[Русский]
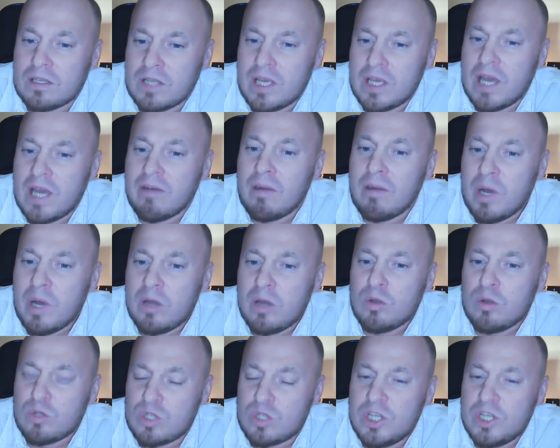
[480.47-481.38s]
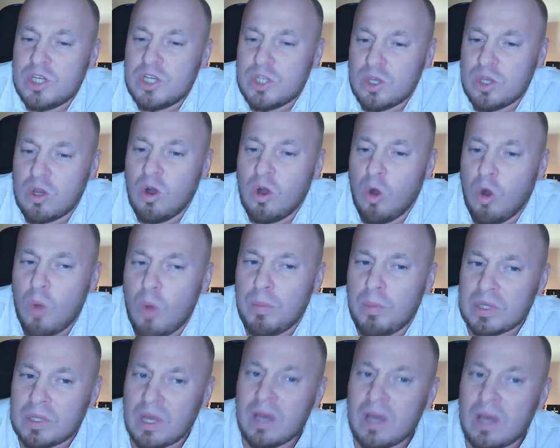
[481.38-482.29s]
Да, я вам говорю с личного
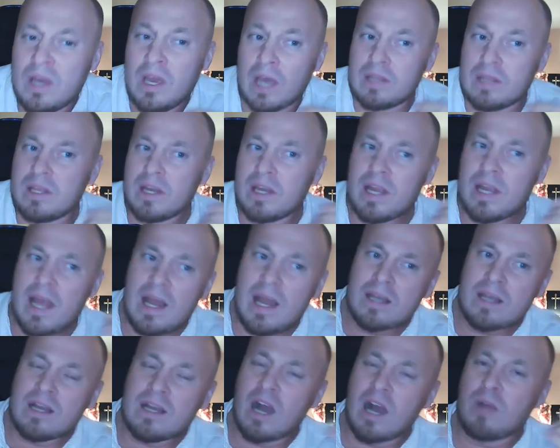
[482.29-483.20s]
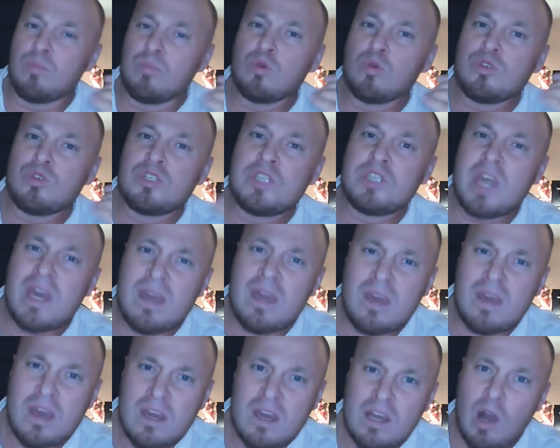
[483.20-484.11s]
опыта. Это реально как
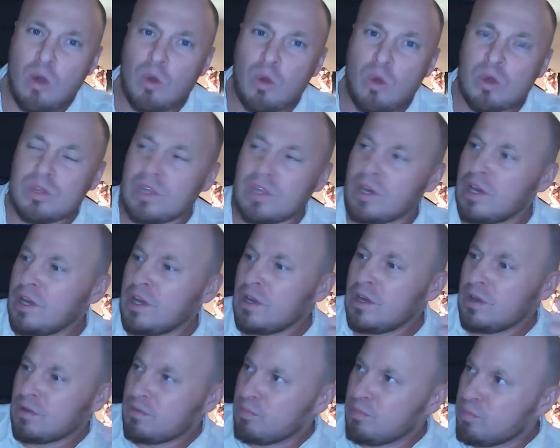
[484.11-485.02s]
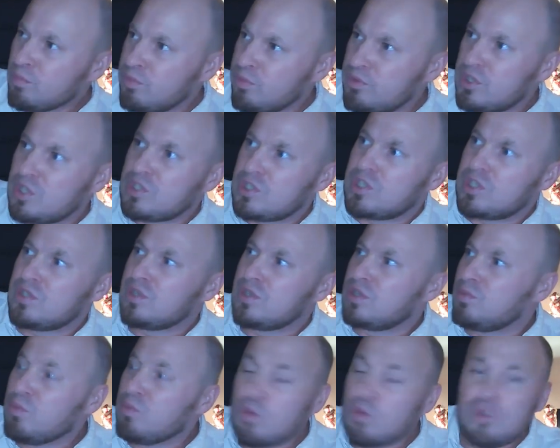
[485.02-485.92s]
музей какой-то,
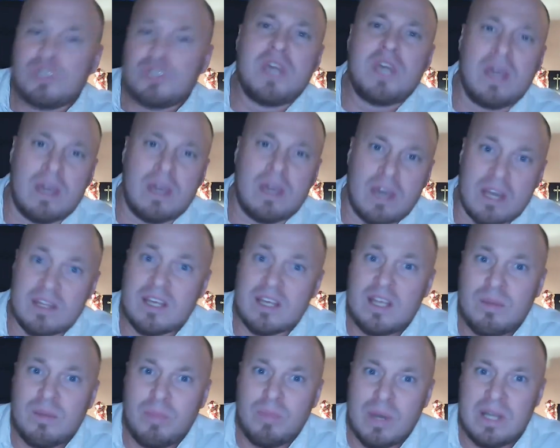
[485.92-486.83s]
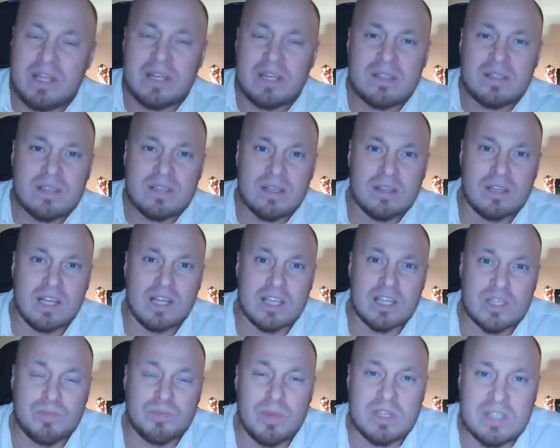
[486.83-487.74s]
музей. Это не больница
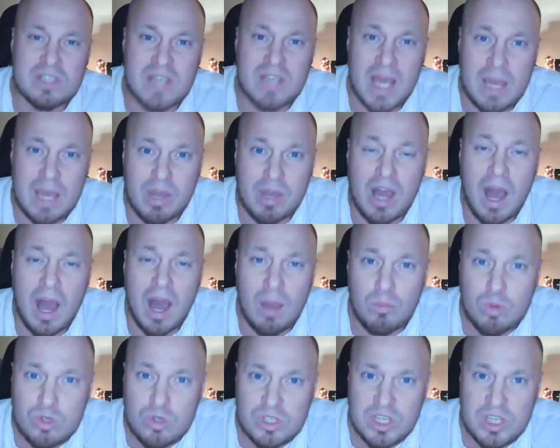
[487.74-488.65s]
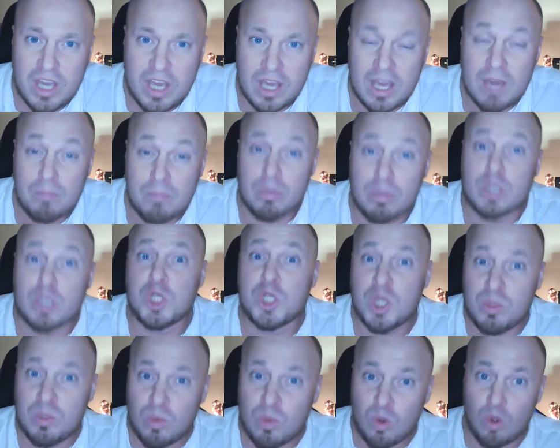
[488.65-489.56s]
для спасаемых, а музей.
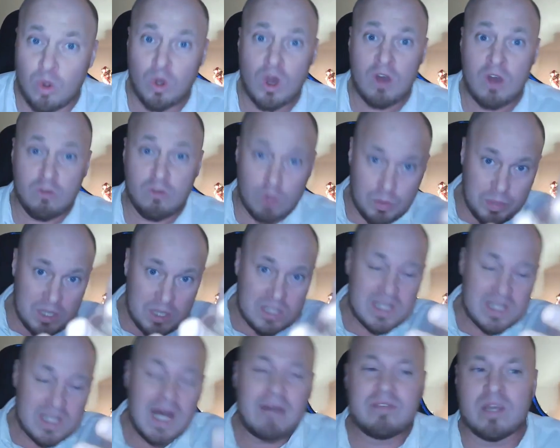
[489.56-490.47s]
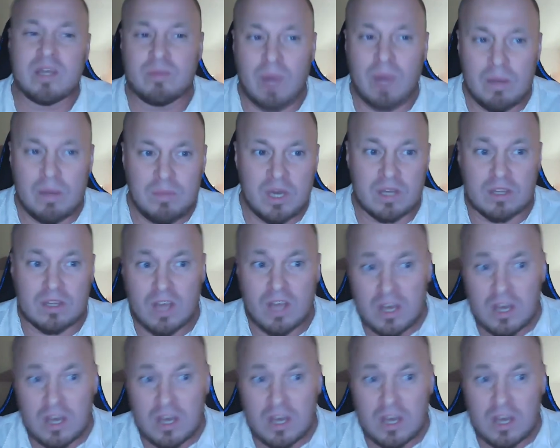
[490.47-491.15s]
Почему? Вот представьте момент.